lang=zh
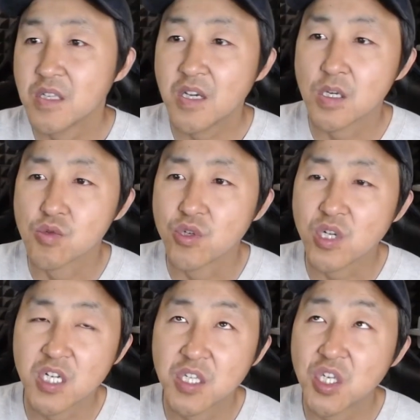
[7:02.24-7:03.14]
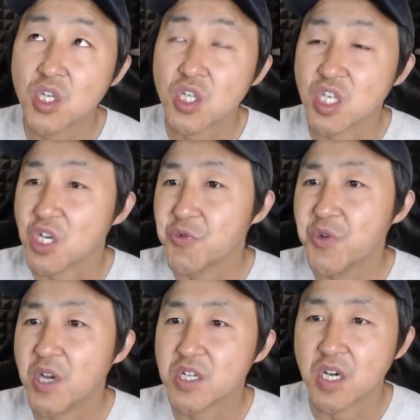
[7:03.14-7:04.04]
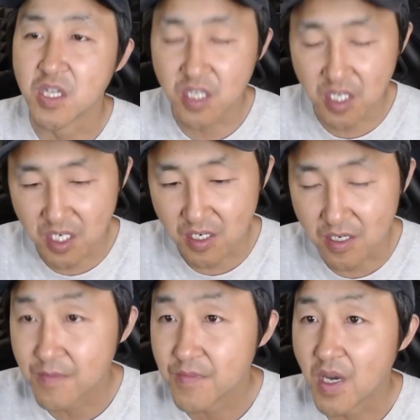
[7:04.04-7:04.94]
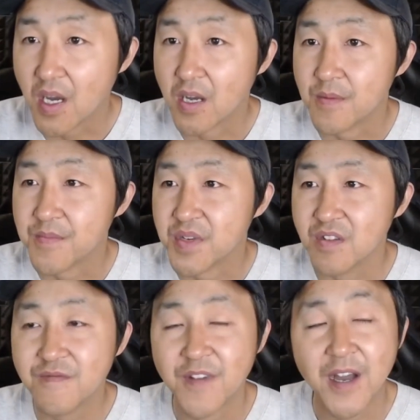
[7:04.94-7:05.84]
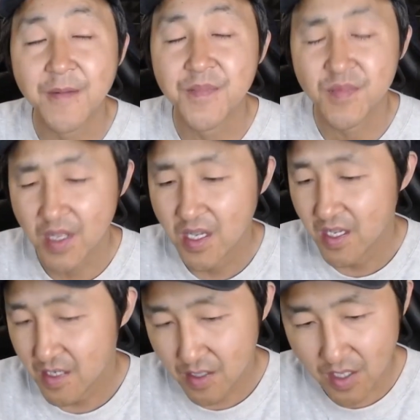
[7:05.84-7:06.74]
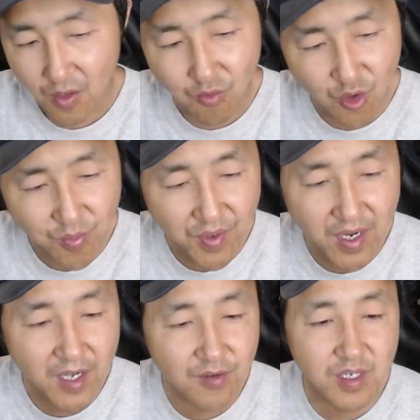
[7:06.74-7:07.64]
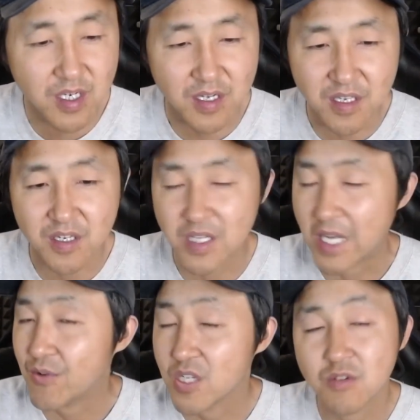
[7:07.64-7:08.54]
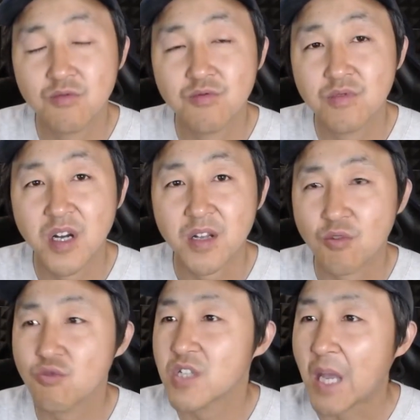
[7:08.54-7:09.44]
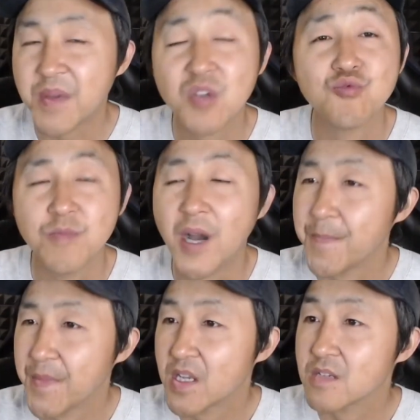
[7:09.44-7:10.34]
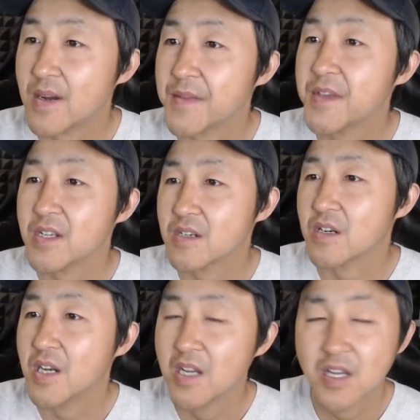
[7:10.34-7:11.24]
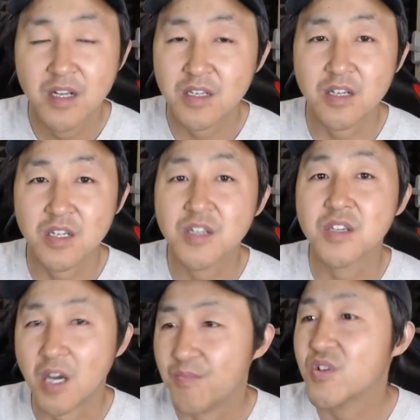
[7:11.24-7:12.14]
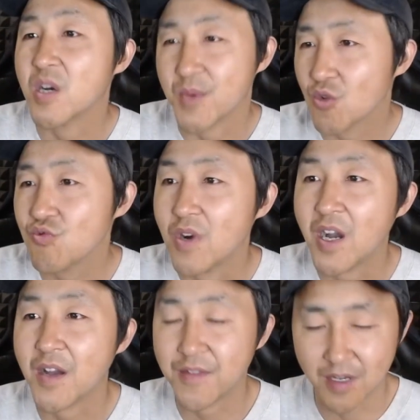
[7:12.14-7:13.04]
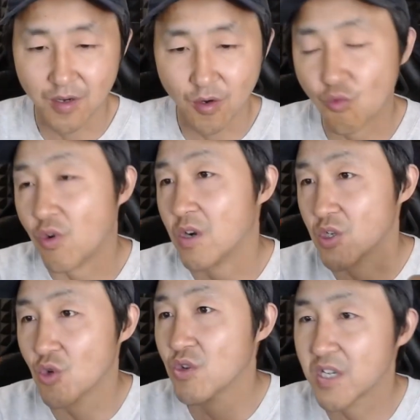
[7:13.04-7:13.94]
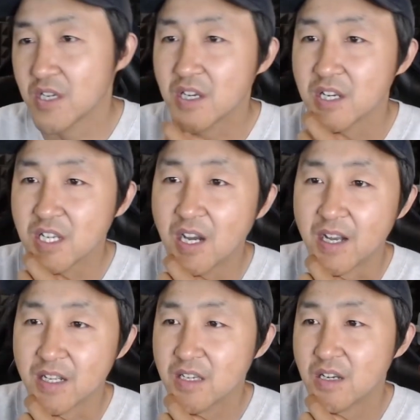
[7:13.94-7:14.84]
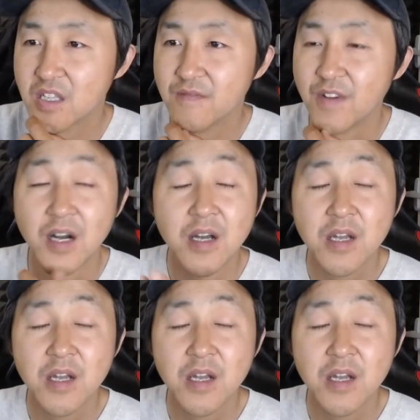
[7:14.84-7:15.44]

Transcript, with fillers: 在呢，随着近几个月这个疫情啊频繁，我都不爱用这个疫情来去称呼啊，都是大骗局嘛，是吧？在这个事情啊不可描述啊，在广州、深圳、上海这些地方